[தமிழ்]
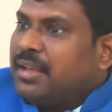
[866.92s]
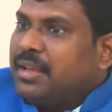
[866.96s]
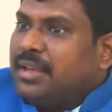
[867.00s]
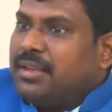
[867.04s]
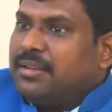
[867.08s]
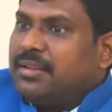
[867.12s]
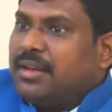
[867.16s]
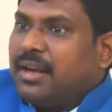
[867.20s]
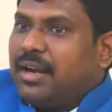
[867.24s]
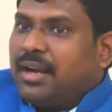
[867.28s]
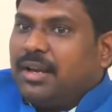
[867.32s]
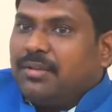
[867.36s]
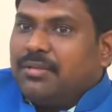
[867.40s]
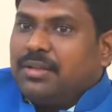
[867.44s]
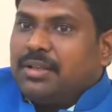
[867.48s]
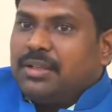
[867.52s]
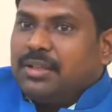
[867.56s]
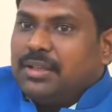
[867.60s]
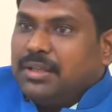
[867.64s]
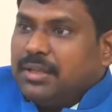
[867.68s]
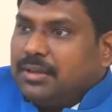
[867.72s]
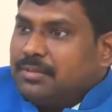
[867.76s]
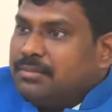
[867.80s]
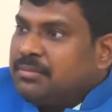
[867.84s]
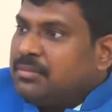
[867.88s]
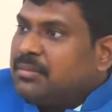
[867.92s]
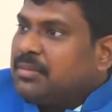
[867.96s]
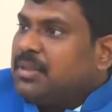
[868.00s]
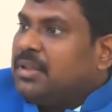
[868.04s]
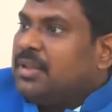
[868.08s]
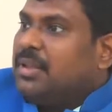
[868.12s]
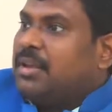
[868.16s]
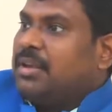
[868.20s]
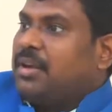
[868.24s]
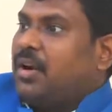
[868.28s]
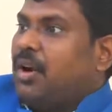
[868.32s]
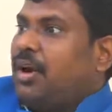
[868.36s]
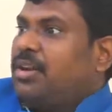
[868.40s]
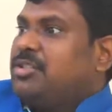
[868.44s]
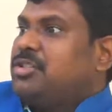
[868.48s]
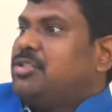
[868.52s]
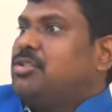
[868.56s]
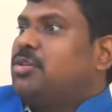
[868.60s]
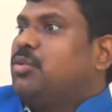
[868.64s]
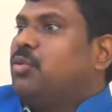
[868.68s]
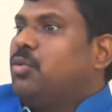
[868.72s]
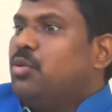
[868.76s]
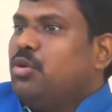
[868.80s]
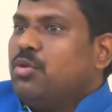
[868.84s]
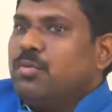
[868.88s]
இதனால் வந்து காஸ்ட்
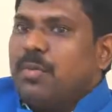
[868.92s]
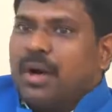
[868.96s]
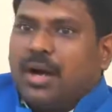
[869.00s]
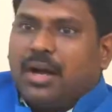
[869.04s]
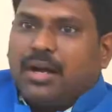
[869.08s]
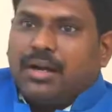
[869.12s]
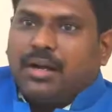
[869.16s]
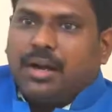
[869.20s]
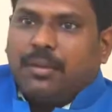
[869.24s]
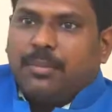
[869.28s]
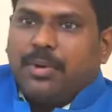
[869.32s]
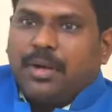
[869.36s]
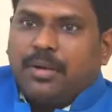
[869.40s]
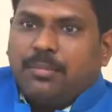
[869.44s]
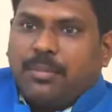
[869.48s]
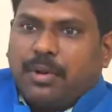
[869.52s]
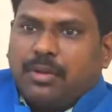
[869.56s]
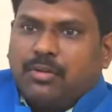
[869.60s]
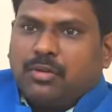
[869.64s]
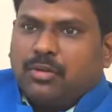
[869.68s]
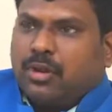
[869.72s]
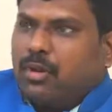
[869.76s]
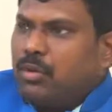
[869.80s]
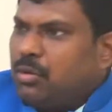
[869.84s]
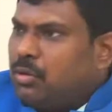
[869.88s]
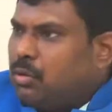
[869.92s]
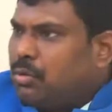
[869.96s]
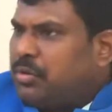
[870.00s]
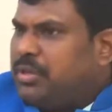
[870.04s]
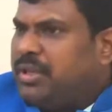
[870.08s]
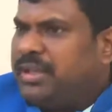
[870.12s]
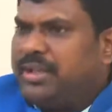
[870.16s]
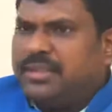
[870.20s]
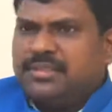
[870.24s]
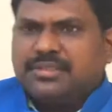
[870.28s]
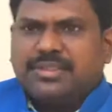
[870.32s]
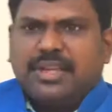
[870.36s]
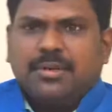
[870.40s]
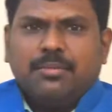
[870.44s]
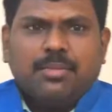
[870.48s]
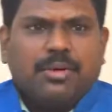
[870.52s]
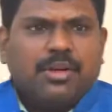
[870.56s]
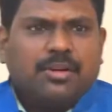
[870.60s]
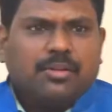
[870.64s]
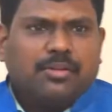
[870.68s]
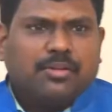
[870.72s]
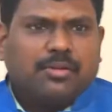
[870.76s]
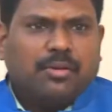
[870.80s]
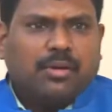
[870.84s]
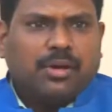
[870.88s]
கூடுமா அப்படின்னு பார்த்தோன்னா ஒரு குட்டி எக்ஸாம்பிள்
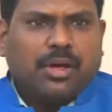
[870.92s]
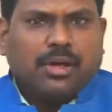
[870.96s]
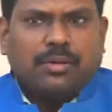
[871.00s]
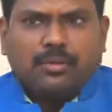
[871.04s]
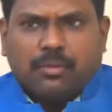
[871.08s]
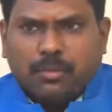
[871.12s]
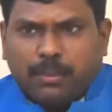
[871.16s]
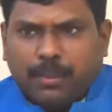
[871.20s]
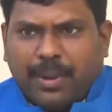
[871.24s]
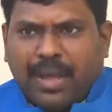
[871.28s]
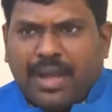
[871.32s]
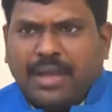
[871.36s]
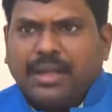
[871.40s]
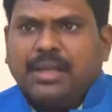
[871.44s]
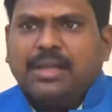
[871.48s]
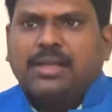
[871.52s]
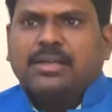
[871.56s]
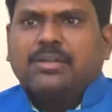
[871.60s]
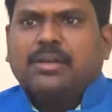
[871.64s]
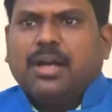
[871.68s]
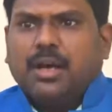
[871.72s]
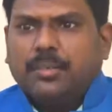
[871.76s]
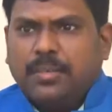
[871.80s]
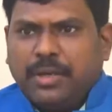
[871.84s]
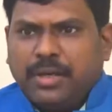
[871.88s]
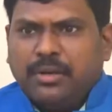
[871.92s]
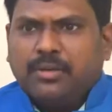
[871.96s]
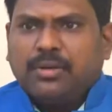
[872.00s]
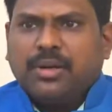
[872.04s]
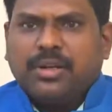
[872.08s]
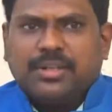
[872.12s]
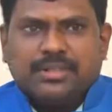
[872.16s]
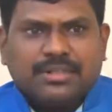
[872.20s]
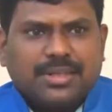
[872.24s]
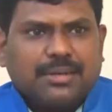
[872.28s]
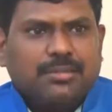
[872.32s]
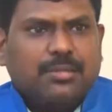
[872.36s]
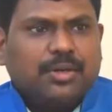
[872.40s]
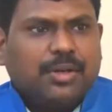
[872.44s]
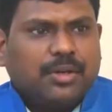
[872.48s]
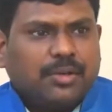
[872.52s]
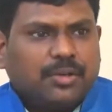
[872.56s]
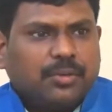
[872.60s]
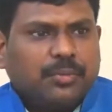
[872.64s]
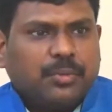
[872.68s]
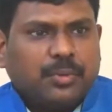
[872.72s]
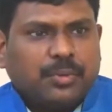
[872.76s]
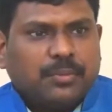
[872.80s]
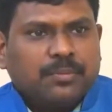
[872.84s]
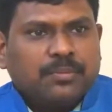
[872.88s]
எடுத்துக்கோங்க பேங்க் அப்படின்னு ஒரு எக்ஸாம்பிள்
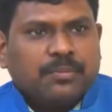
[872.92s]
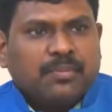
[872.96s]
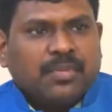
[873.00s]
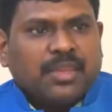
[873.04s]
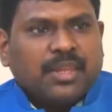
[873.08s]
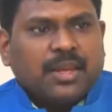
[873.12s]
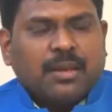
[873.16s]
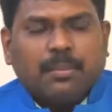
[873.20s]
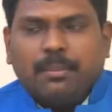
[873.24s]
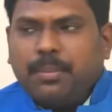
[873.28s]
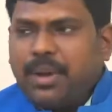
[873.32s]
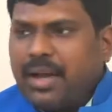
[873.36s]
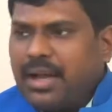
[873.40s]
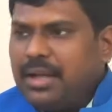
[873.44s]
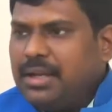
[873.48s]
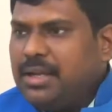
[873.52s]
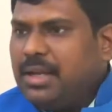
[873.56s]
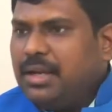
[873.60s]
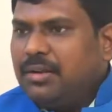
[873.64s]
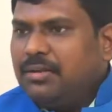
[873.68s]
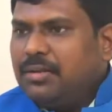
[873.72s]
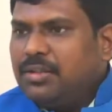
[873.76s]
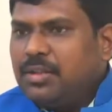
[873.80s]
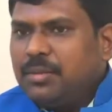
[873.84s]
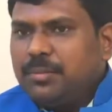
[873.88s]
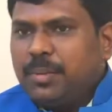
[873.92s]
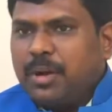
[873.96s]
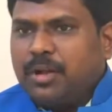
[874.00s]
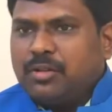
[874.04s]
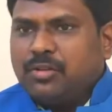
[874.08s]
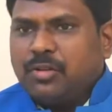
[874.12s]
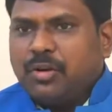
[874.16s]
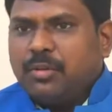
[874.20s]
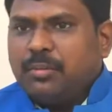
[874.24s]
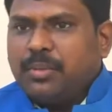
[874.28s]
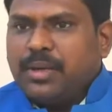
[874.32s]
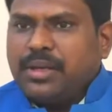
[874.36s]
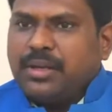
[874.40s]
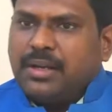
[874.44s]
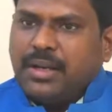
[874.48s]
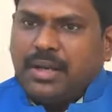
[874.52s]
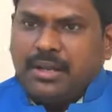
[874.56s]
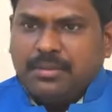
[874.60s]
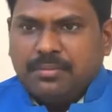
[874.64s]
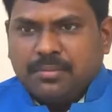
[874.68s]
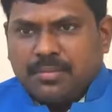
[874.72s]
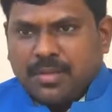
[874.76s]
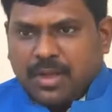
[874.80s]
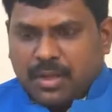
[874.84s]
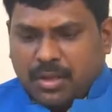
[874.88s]
எடுத்துப்போம் பேங்க்கில் வந்து பார்த்தோம் அப்படின்னா
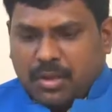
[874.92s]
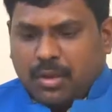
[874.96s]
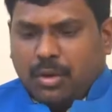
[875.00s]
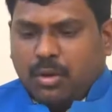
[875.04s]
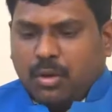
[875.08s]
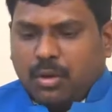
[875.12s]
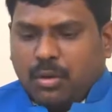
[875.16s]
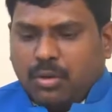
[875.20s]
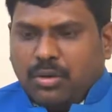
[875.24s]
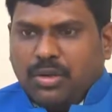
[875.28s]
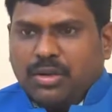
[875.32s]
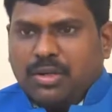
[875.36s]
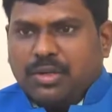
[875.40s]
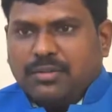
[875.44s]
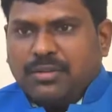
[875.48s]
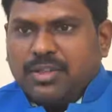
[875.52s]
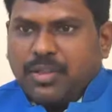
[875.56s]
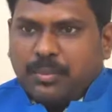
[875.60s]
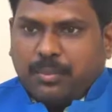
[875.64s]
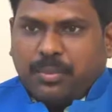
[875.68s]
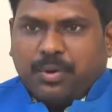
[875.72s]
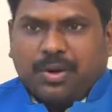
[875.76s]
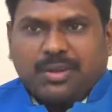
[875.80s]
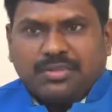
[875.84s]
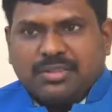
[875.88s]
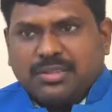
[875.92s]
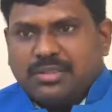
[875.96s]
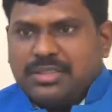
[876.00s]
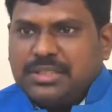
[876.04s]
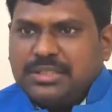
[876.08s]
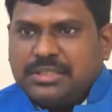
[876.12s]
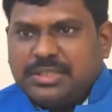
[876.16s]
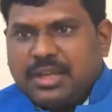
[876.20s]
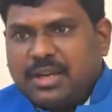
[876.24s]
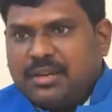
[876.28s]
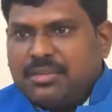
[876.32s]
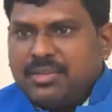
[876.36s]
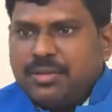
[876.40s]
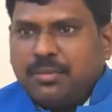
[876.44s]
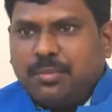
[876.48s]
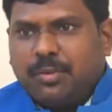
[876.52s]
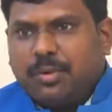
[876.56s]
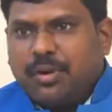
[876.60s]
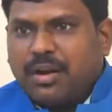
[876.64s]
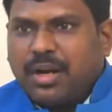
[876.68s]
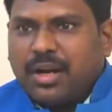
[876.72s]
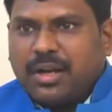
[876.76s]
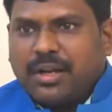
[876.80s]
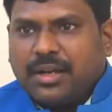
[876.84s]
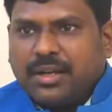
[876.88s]
லோனுக்கு வந்து ப்ராசஸிங் சார்ஜுன்னு
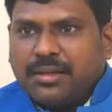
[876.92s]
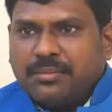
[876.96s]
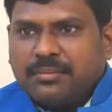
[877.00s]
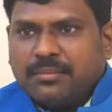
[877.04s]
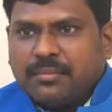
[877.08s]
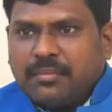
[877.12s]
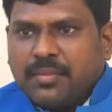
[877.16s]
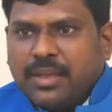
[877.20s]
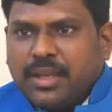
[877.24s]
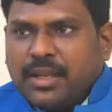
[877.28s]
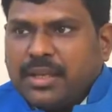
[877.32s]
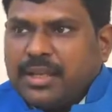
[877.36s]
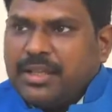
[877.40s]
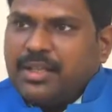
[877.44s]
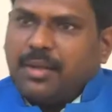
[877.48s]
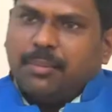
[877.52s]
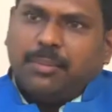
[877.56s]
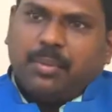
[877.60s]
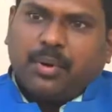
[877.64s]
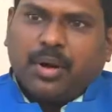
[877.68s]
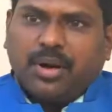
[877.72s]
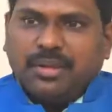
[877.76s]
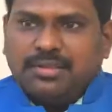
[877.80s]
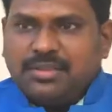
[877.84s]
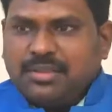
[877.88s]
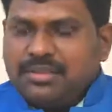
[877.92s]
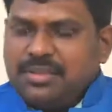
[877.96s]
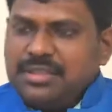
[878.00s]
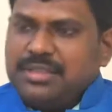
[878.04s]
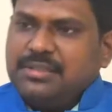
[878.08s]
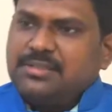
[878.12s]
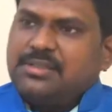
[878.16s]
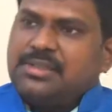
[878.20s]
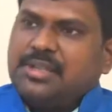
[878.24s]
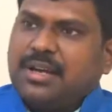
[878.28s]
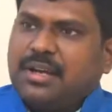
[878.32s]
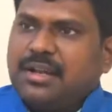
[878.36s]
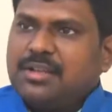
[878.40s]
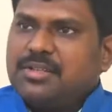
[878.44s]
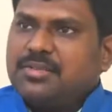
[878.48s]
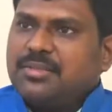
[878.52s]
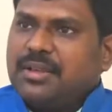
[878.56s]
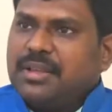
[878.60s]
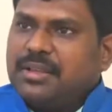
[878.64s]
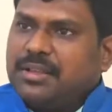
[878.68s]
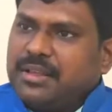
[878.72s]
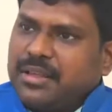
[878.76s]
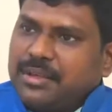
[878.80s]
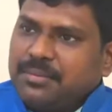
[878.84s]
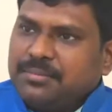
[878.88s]
போடுறாங்க இந்த ப்ராசஸிங் சார்ஜ்
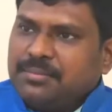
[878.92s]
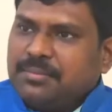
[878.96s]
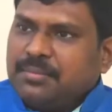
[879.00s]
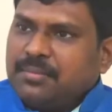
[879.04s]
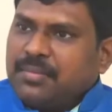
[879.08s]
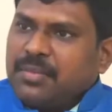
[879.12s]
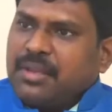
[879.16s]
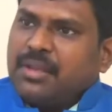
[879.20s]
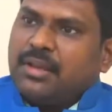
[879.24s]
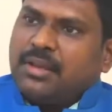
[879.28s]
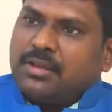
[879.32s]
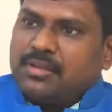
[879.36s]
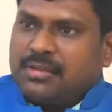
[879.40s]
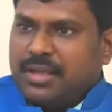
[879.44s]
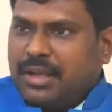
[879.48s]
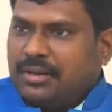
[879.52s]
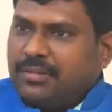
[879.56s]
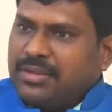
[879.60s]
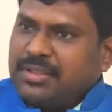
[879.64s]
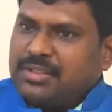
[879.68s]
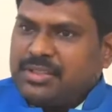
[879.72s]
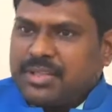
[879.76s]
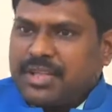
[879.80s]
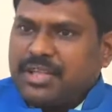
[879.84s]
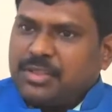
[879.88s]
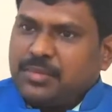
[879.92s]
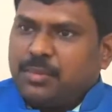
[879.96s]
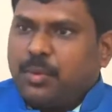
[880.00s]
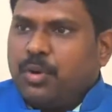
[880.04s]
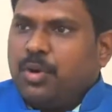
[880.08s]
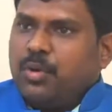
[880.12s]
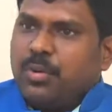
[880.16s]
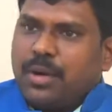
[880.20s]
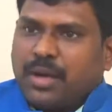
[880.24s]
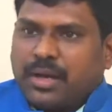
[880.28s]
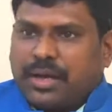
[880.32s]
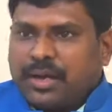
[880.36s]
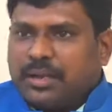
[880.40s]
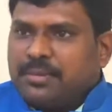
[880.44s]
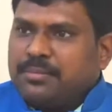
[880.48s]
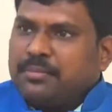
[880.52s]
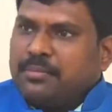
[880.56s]
வந்து சர்வீஸ் டேக்ஸ் போடுவாங்க